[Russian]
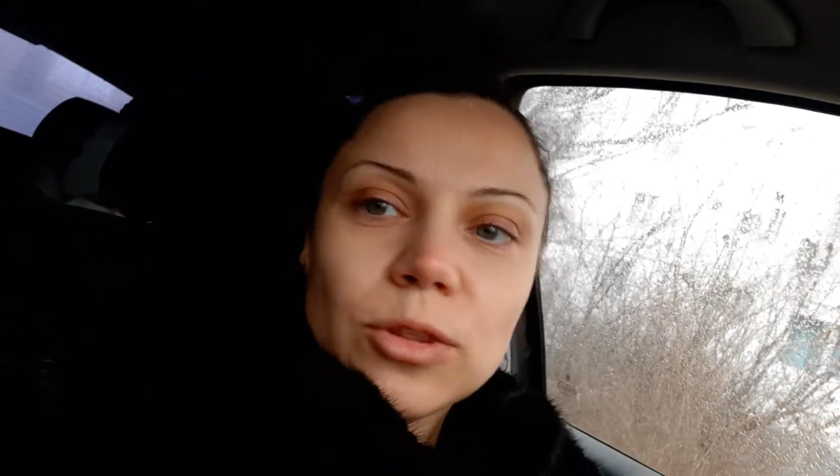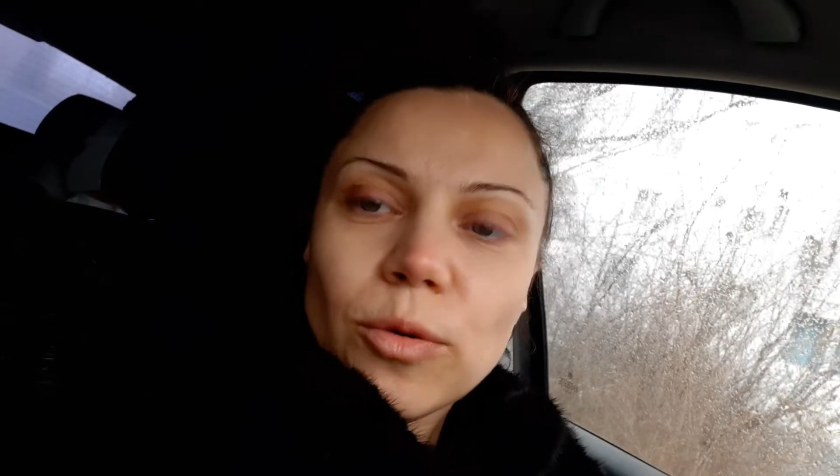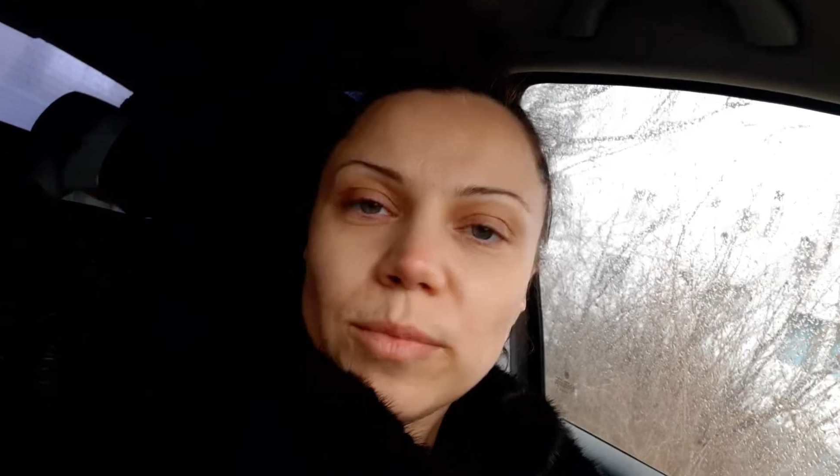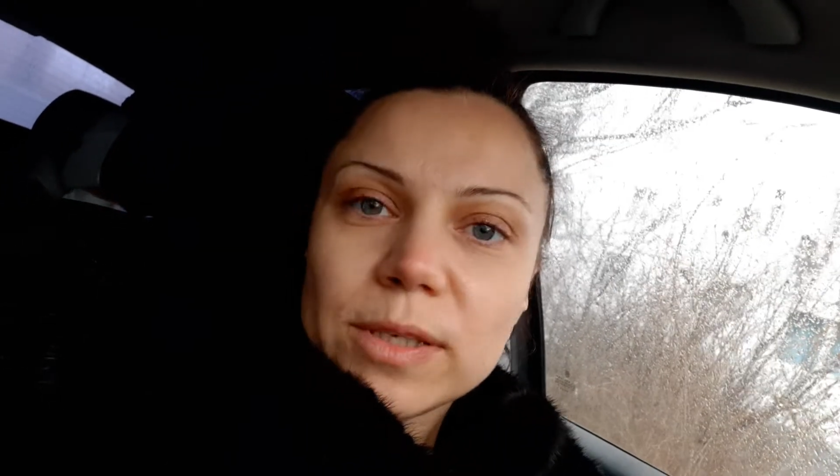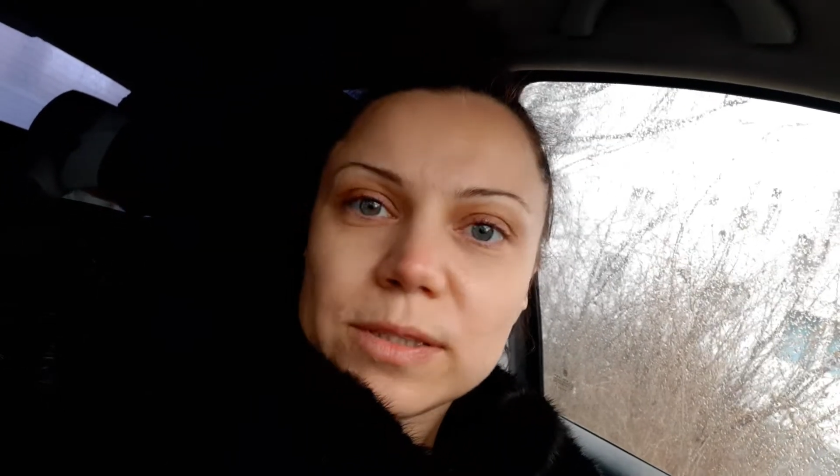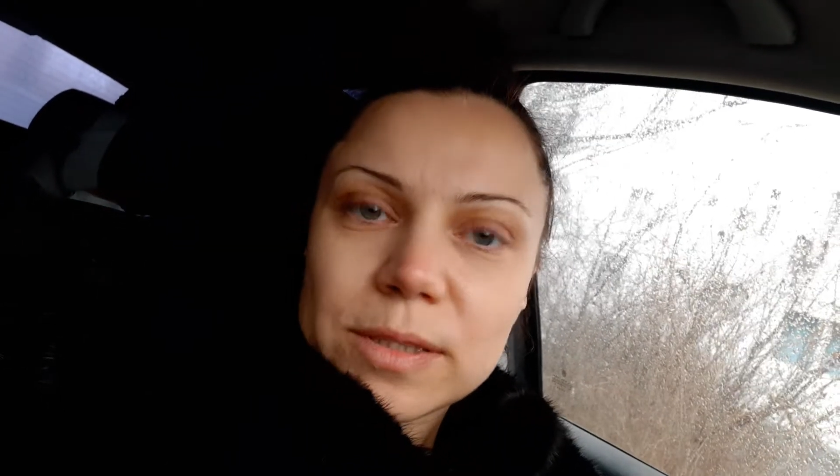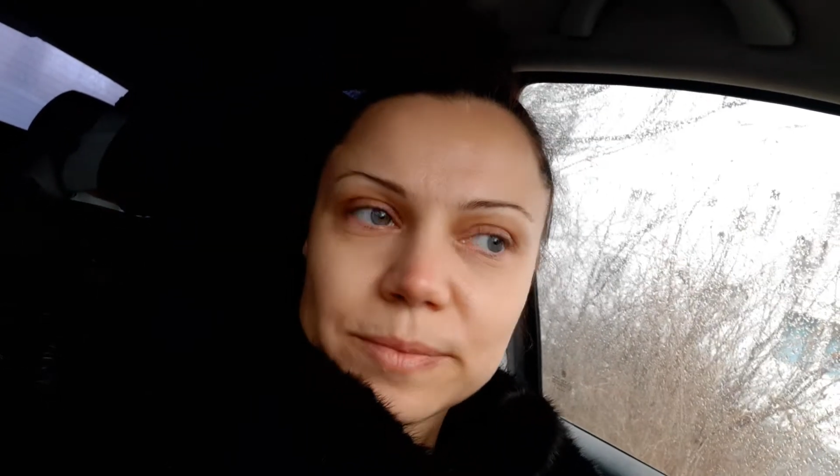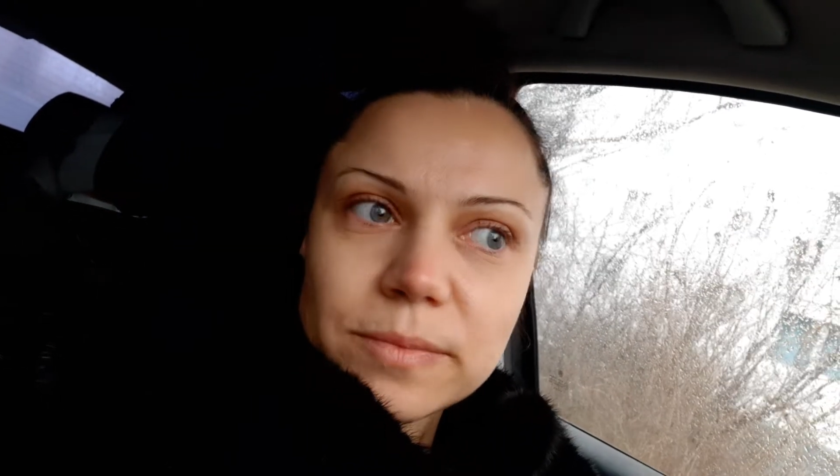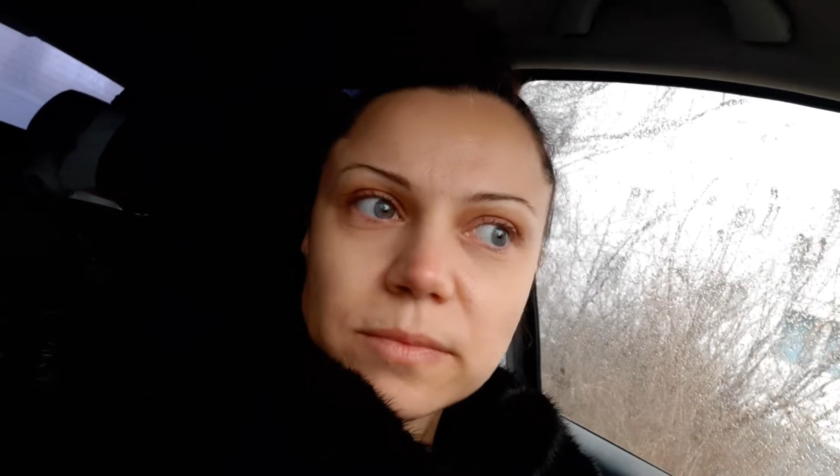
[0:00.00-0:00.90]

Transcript: одном месте.